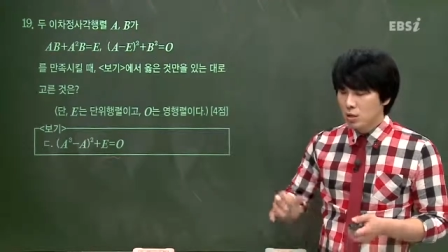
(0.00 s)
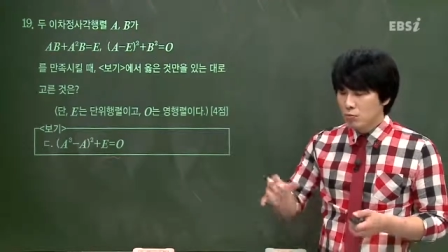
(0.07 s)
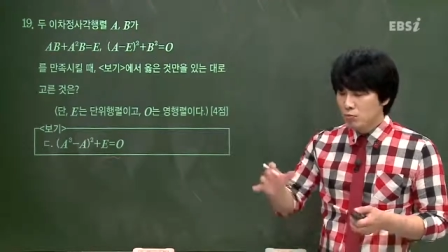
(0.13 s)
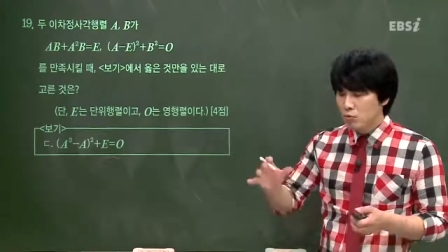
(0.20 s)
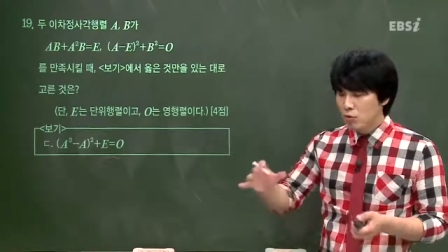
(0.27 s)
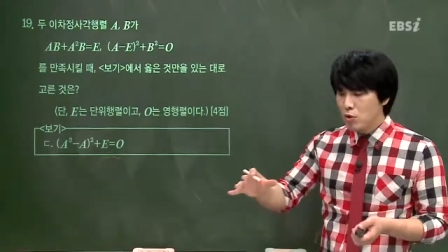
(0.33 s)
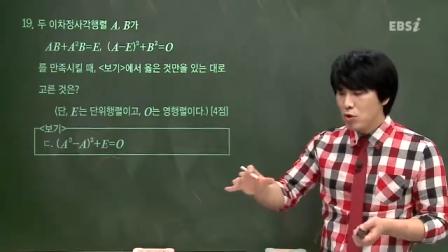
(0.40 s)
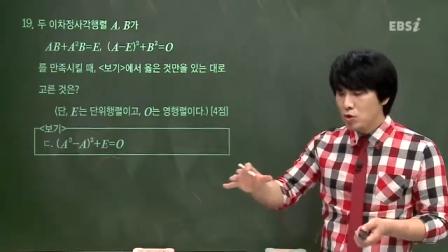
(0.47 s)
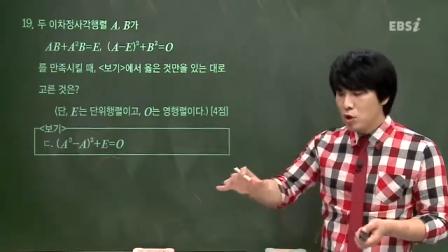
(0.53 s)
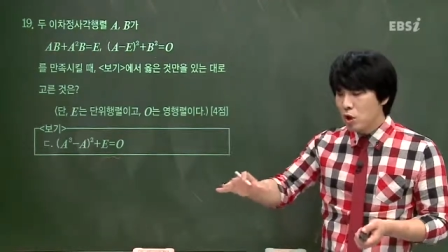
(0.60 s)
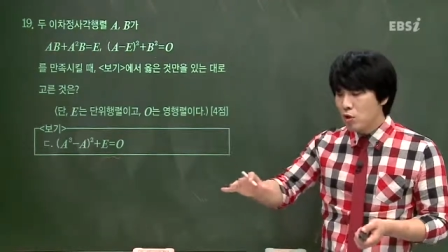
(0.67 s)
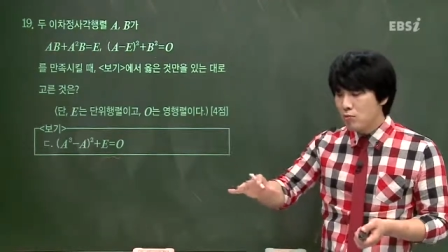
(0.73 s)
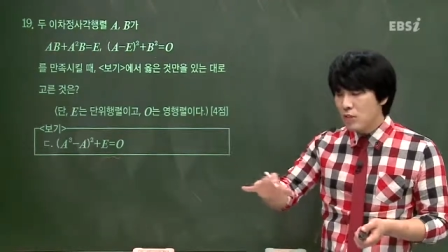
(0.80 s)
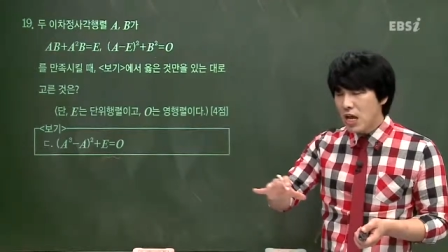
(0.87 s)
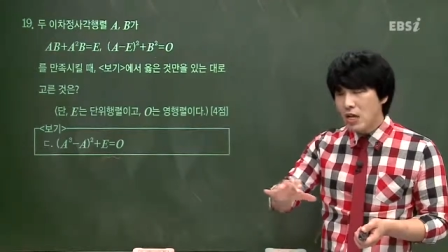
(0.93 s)
물론
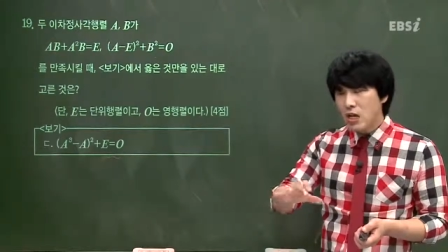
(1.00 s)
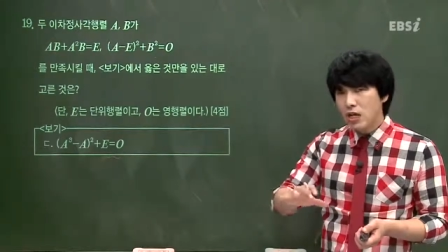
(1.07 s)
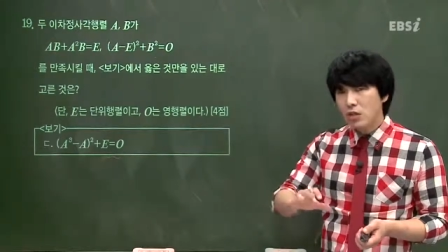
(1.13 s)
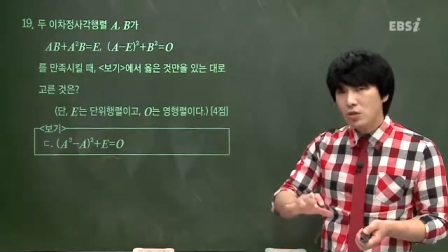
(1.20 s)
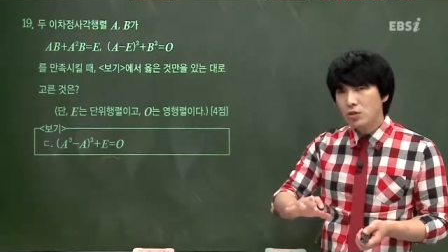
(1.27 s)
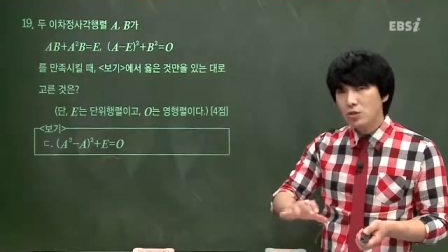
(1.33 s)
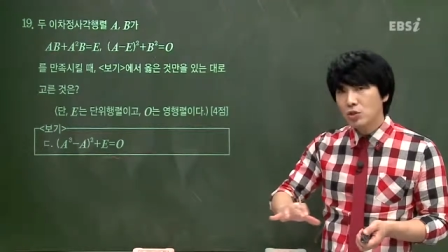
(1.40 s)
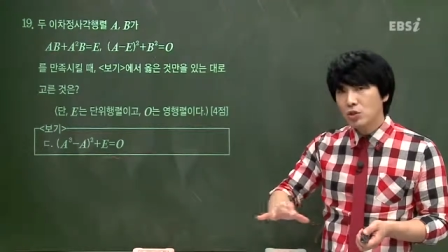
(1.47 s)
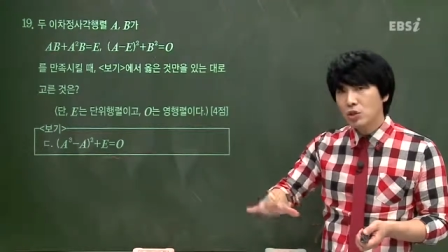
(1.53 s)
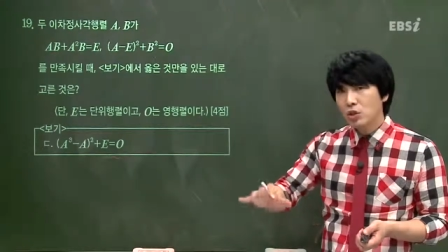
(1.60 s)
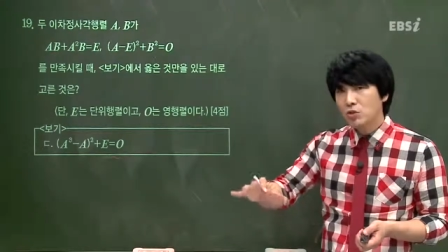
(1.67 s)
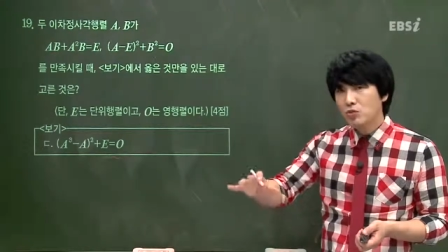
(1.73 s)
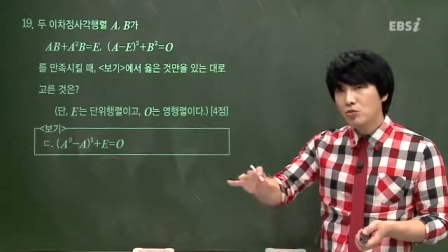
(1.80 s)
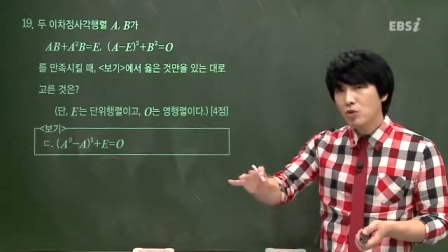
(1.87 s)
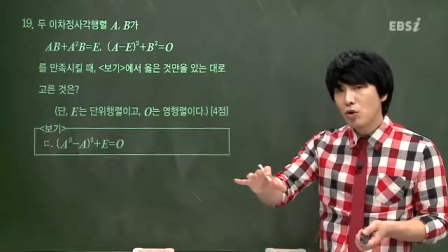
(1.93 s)
처음 단계에서는
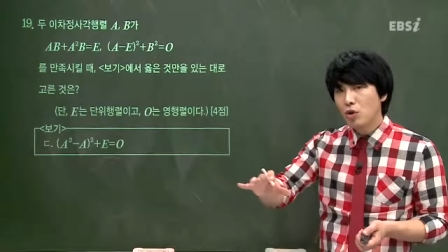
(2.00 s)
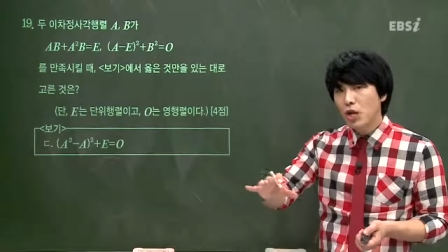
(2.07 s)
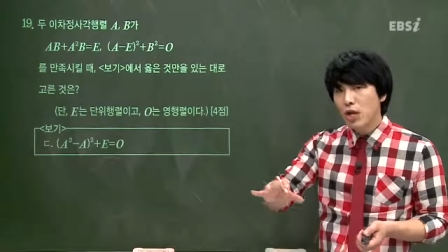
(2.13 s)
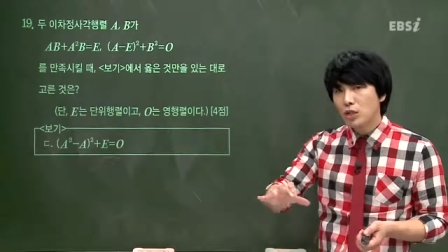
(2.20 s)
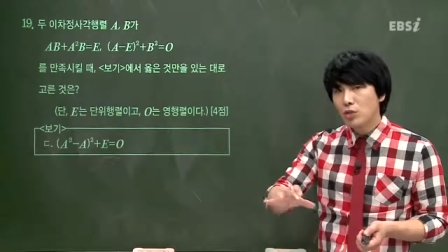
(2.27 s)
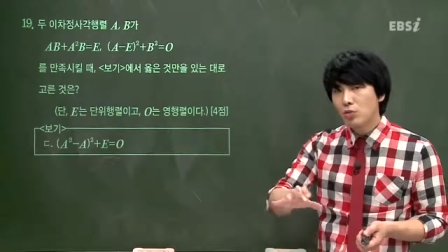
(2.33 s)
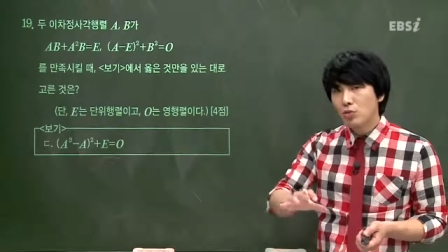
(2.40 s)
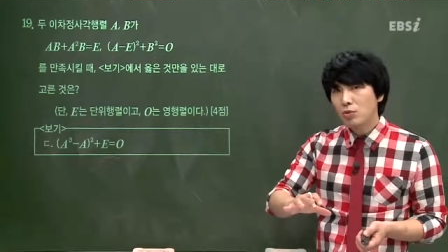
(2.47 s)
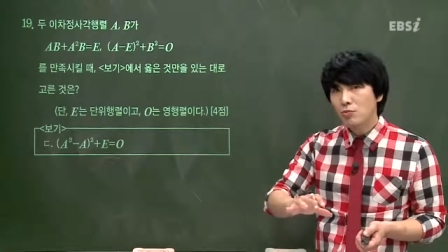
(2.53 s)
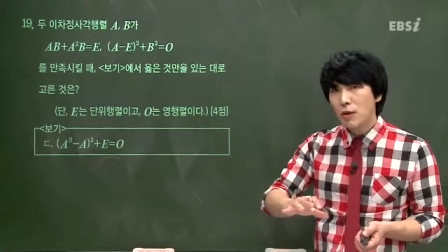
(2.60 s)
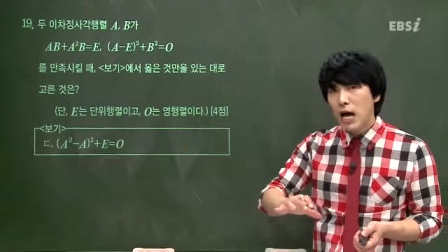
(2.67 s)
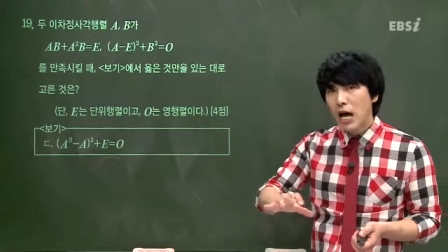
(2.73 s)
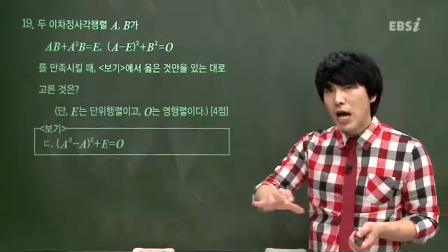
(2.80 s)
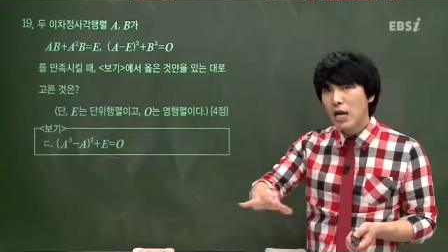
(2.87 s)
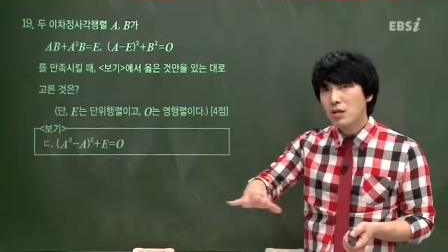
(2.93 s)
쉬운 걸 가지고
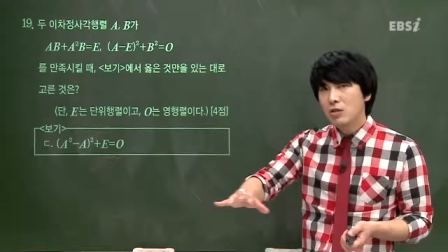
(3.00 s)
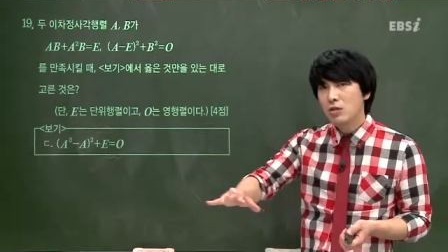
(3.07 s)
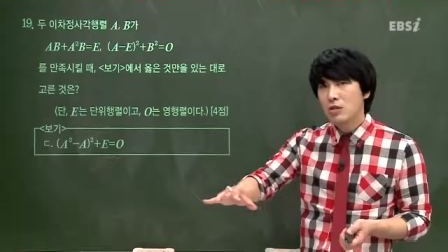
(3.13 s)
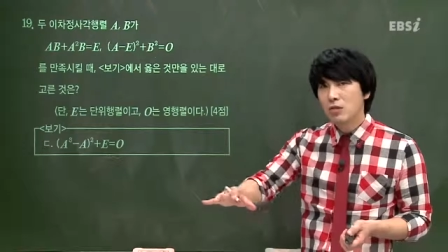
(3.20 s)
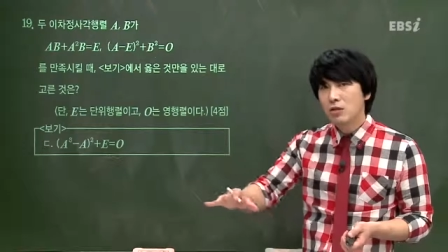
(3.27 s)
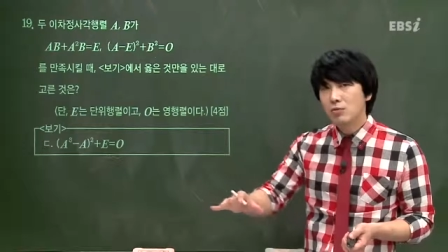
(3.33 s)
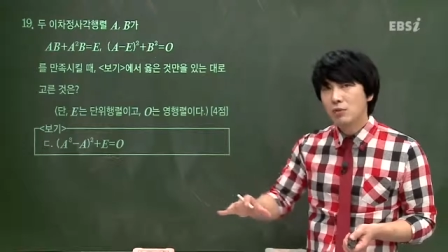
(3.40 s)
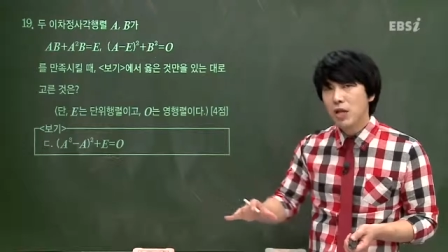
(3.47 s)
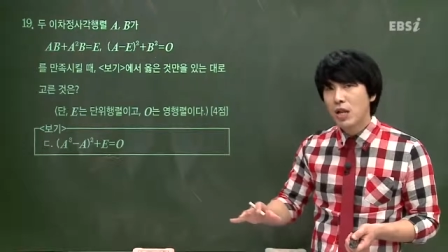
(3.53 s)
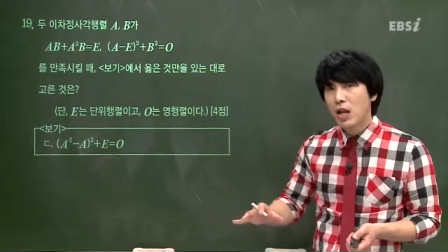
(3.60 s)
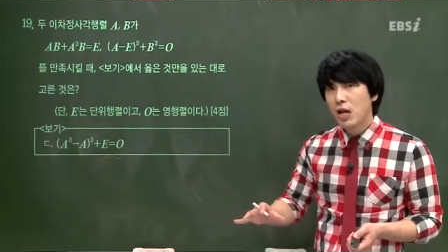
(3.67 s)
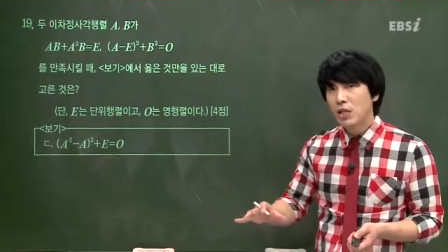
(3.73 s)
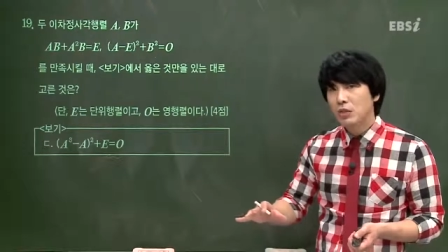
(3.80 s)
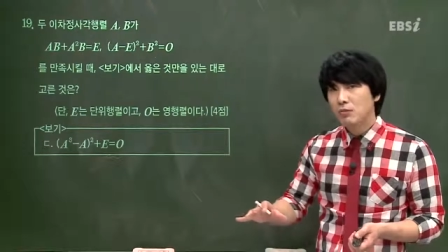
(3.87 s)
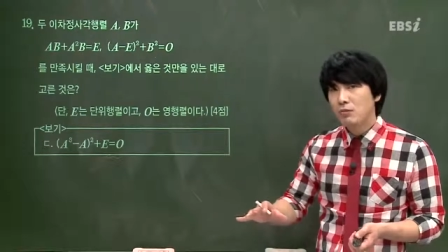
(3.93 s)
많은 연습을 해
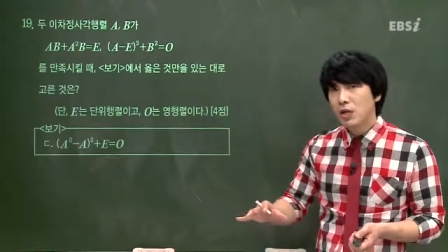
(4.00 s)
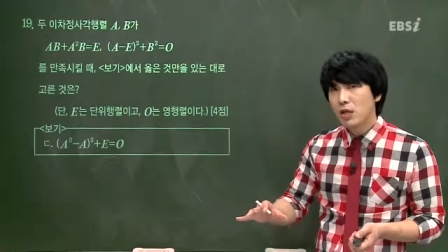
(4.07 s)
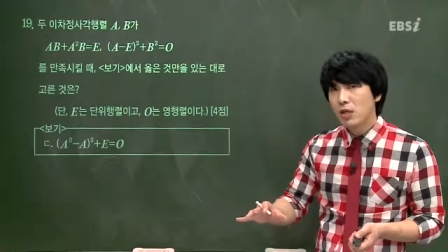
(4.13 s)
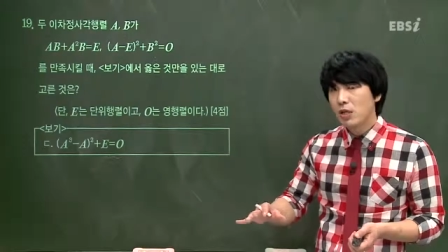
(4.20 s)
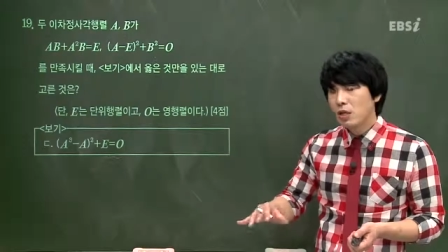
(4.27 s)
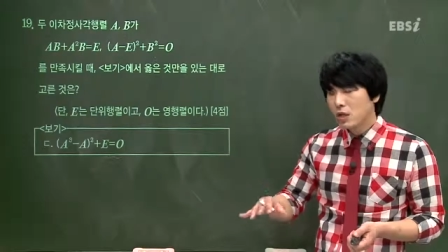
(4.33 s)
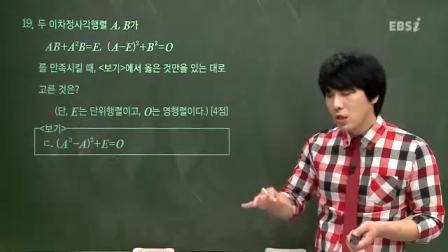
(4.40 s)
나가지만